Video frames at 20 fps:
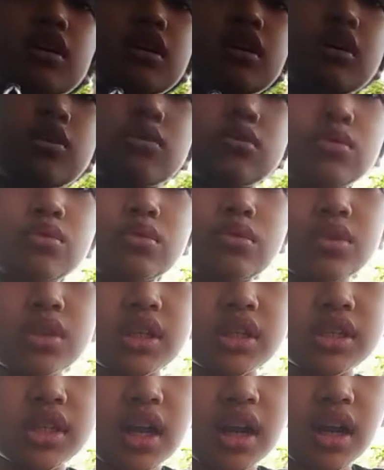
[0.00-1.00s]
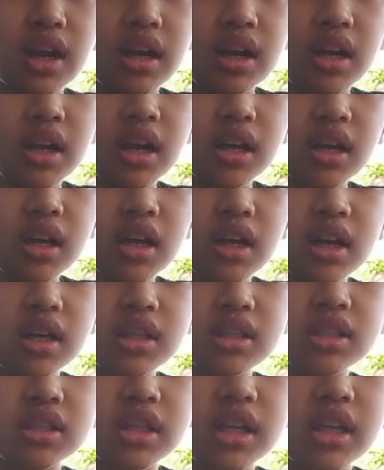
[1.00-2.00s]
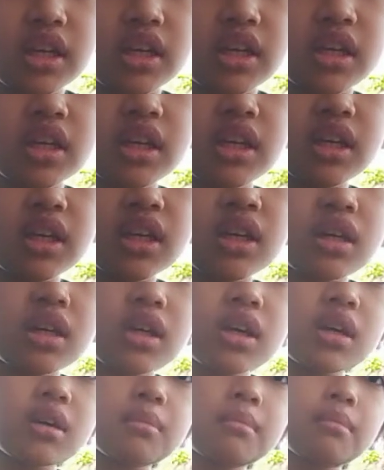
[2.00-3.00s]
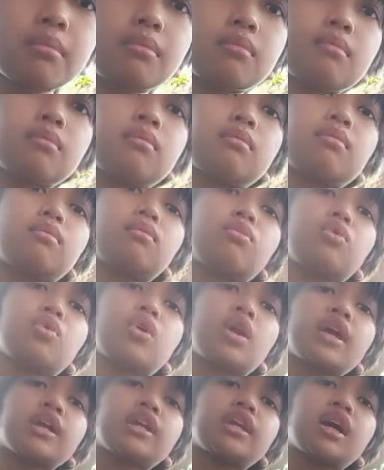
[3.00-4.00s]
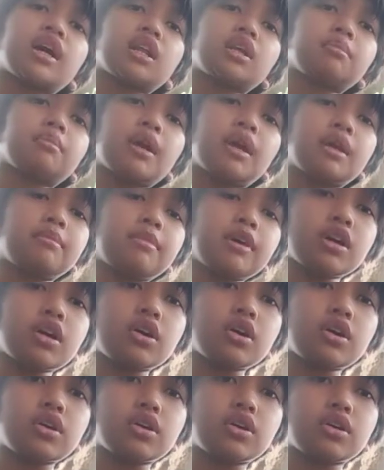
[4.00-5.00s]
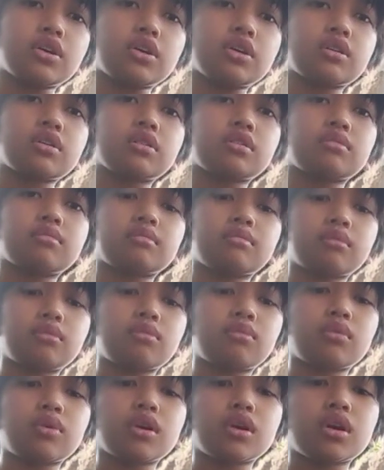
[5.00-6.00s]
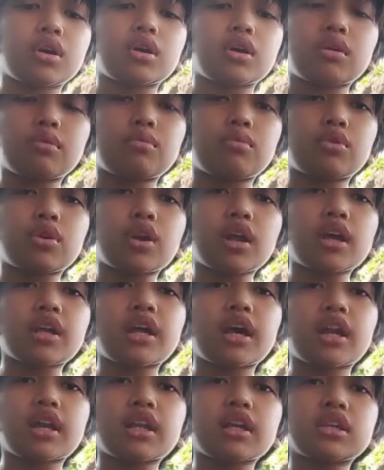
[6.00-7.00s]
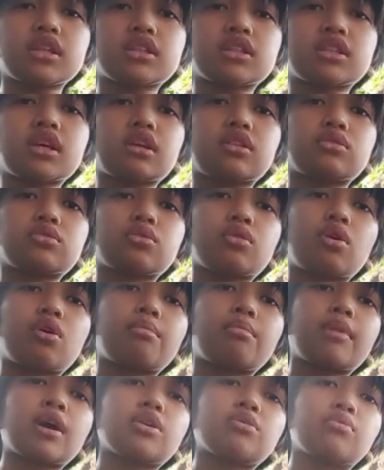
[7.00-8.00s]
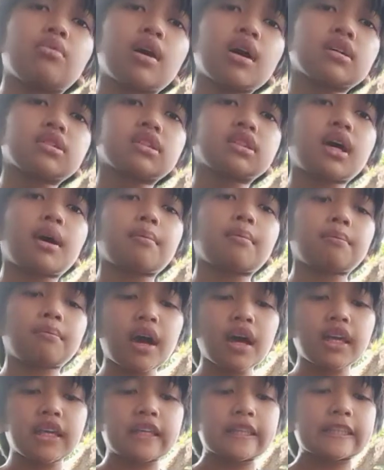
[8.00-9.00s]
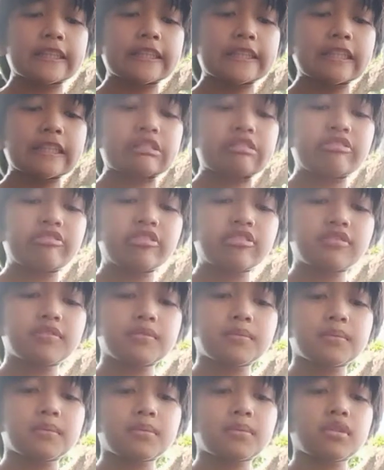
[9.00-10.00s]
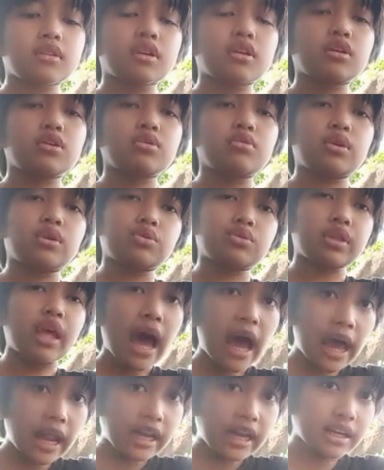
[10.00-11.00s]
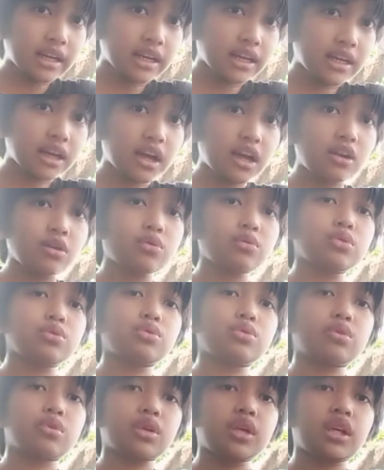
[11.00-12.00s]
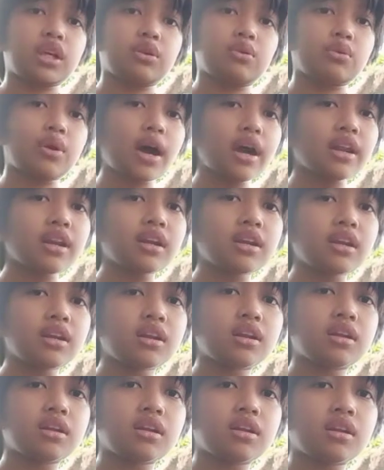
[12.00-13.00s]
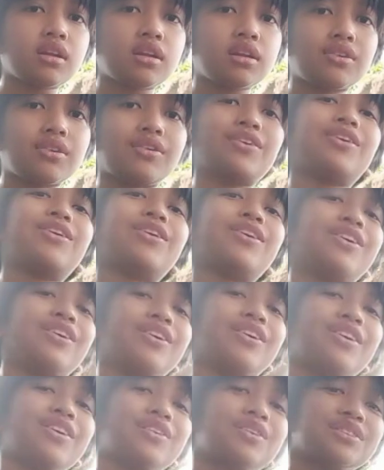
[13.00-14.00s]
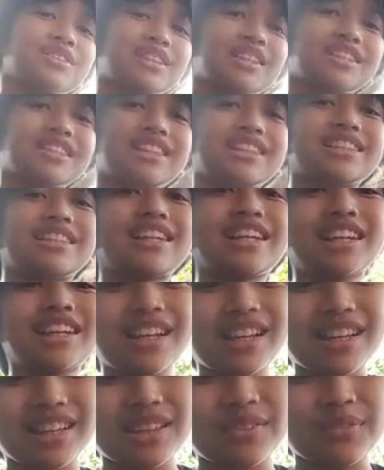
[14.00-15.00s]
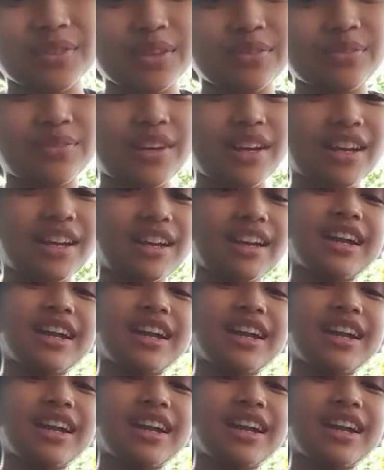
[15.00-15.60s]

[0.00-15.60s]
untuk kisaran harga AST ini mulai dari baby oi oi mulai dari 1,2 sampai 2 jutaan. Kalau untuk indukan oh searching sendiri teman-teman.